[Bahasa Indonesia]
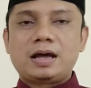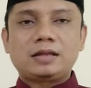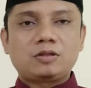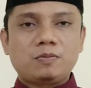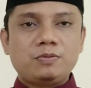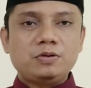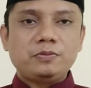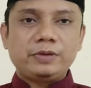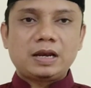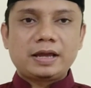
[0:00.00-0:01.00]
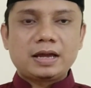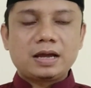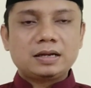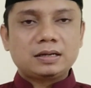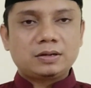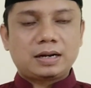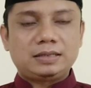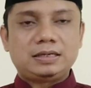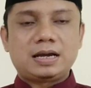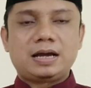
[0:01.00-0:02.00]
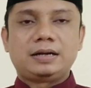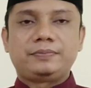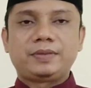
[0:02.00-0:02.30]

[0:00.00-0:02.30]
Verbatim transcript: ataupun wilayah kerajaan.